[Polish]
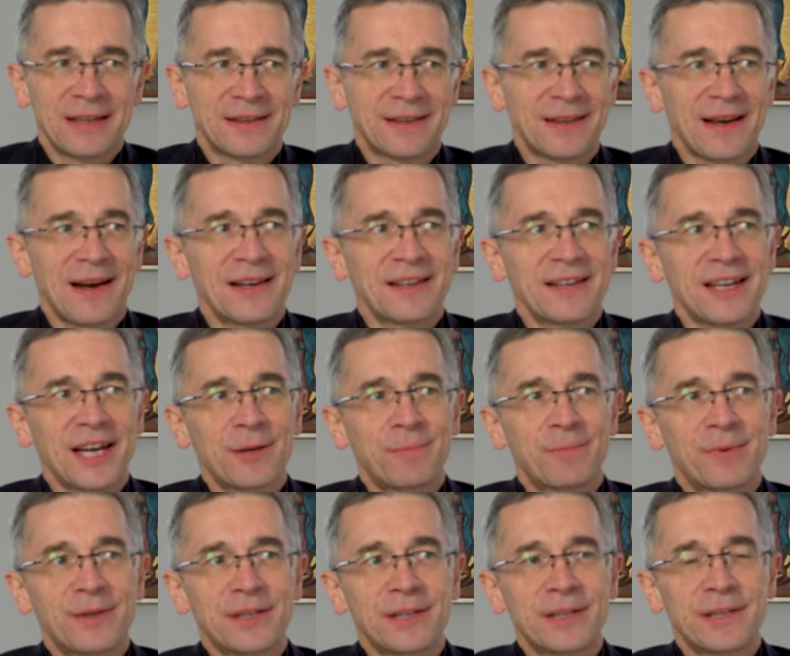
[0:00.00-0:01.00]
tak,
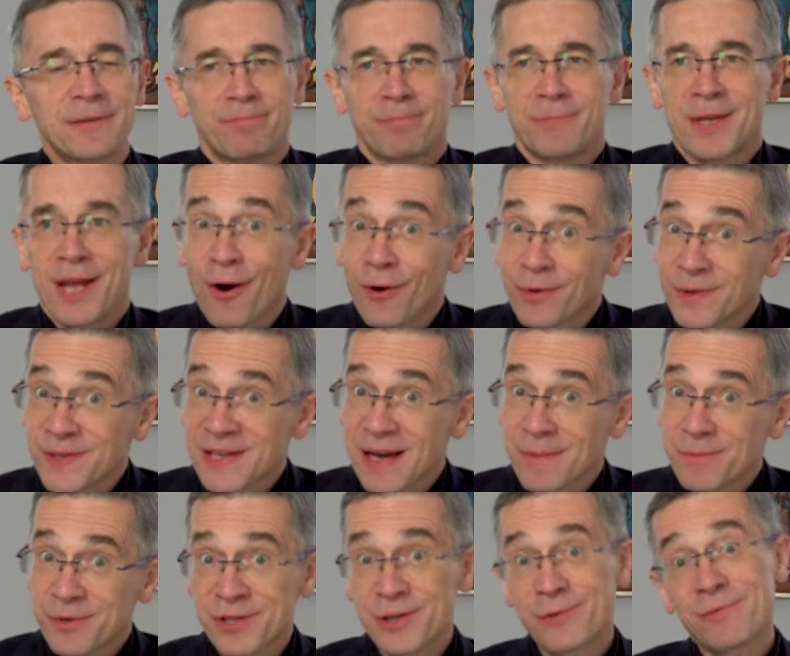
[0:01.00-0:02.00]
jakby nie on
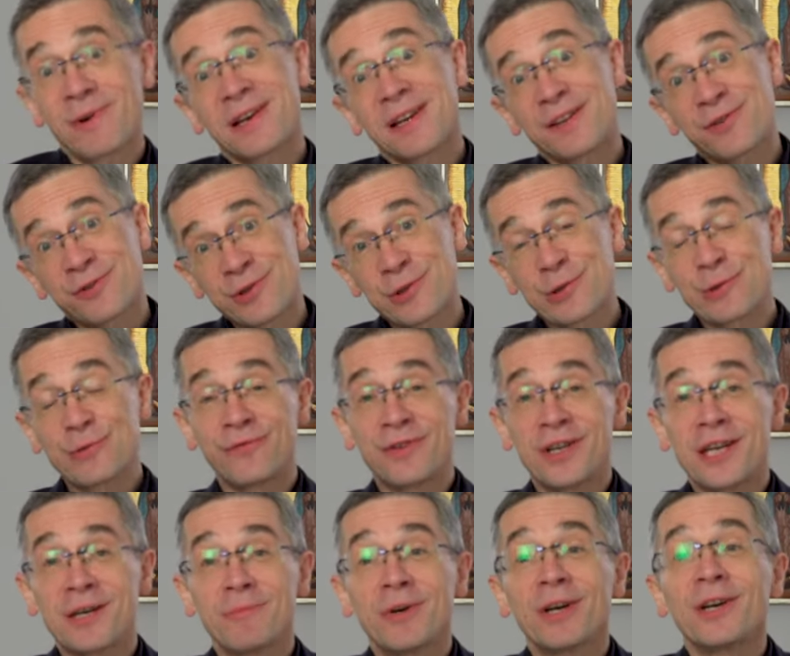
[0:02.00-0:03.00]
sam żył, ale żył w
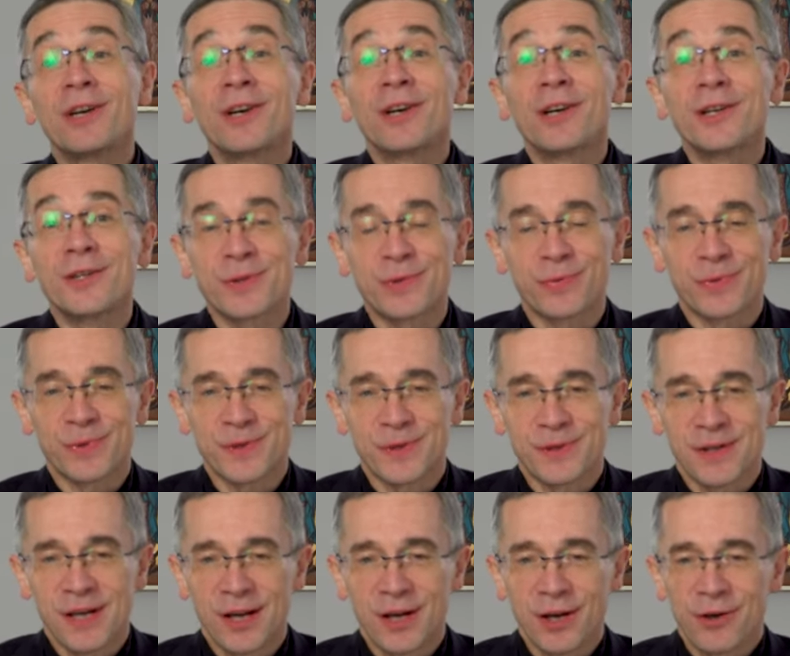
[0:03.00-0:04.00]
nim
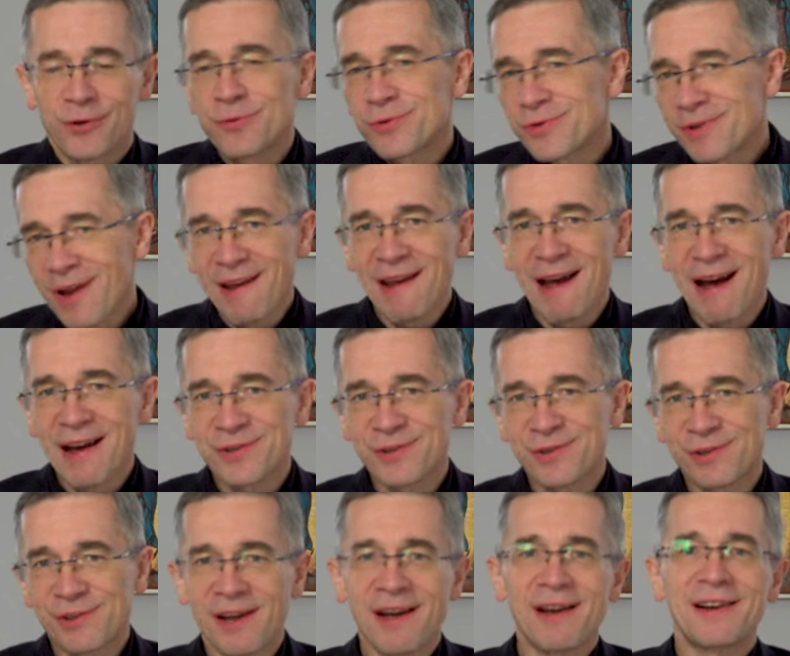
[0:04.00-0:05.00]
Chrystus. Już nie ja
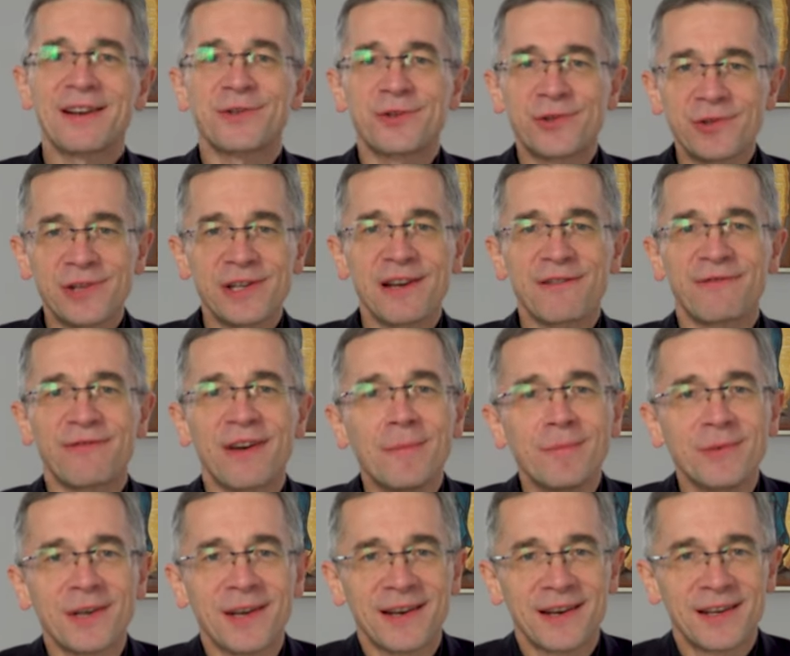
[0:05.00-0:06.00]
żyję, ale żyje we
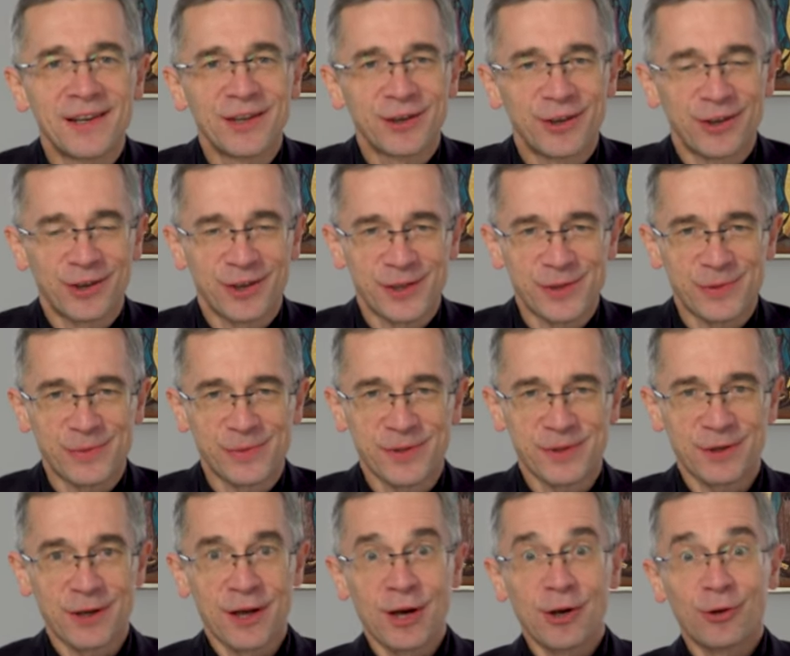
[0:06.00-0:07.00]
mnie
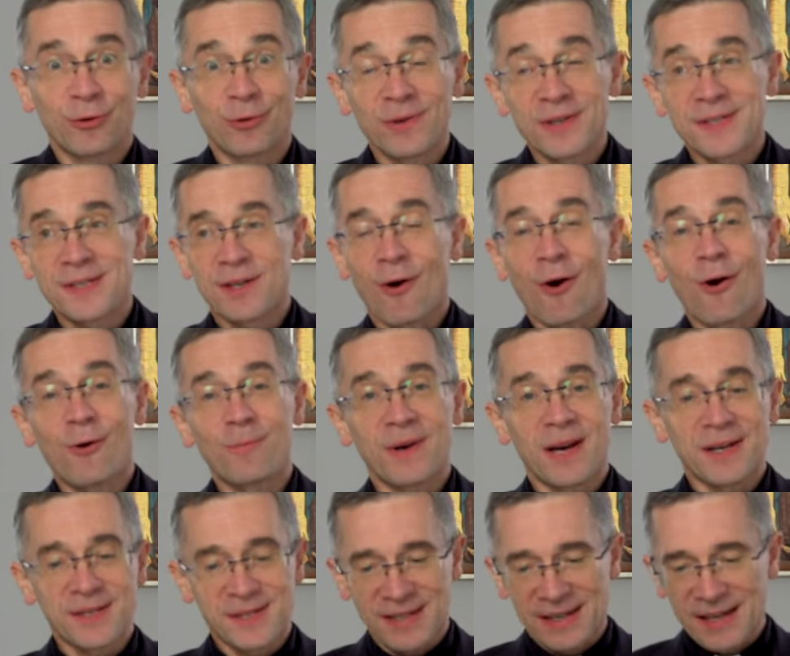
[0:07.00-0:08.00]
Chrystus. To jest
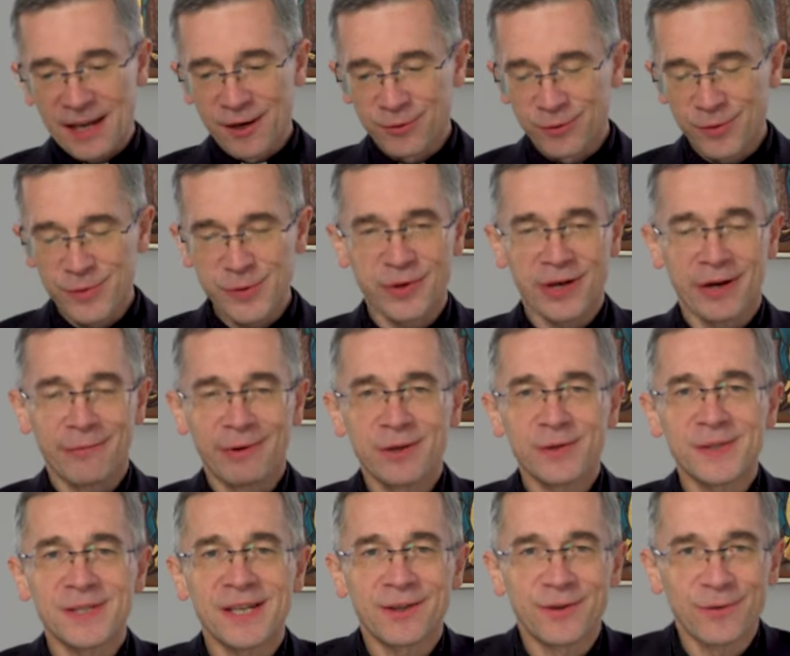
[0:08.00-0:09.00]
obraz takiego
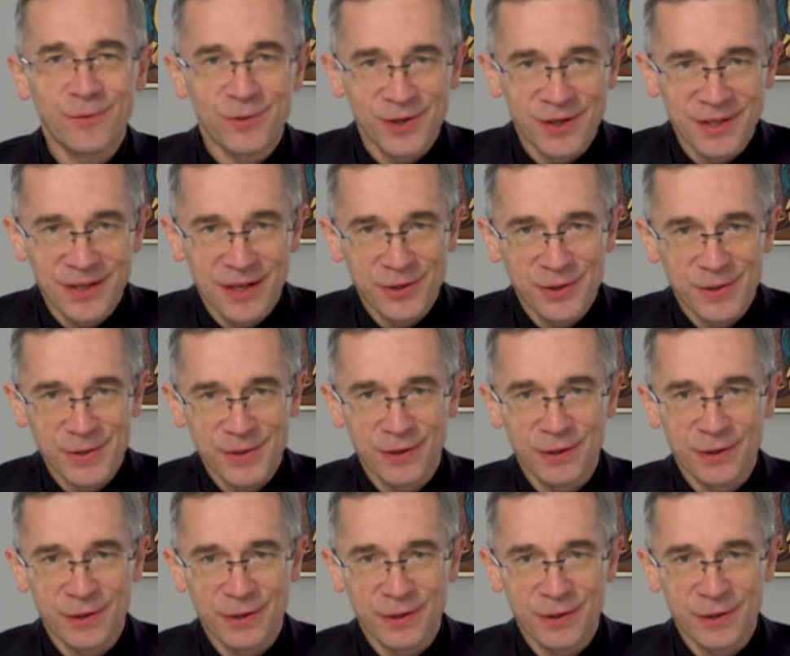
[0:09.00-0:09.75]
doskonałego zjednoczenia się z